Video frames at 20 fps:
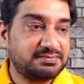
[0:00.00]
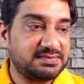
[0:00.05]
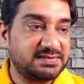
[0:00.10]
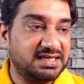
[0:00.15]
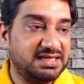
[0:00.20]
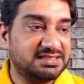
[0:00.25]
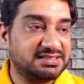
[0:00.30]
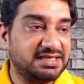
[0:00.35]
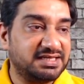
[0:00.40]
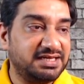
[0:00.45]

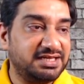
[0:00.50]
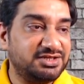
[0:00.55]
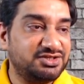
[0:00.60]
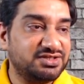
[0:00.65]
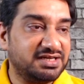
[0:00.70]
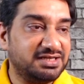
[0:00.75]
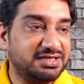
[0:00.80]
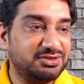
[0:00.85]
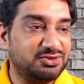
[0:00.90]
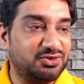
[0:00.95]
इसके नीचे
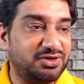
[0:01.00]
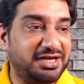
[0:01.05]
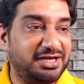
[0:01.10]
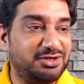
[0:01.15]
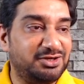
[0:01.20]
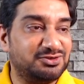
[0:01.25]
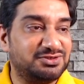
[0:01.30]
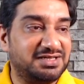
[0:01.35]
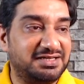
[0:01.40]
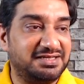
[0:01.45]
आएँ तो
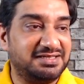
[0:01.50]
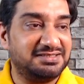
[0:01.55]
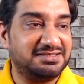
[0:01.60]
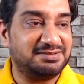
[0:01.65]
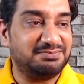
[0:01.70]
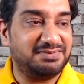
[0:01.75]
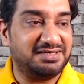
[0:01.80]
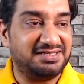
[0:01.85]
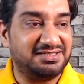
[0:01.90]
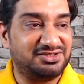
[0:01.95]
रेडियो सेटिंग्स
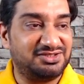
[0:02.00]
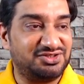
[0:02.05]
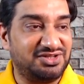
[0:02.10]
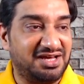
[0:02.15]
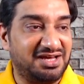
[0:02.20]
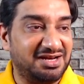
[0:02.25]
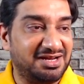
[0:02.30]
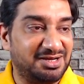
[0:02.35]
में स्टार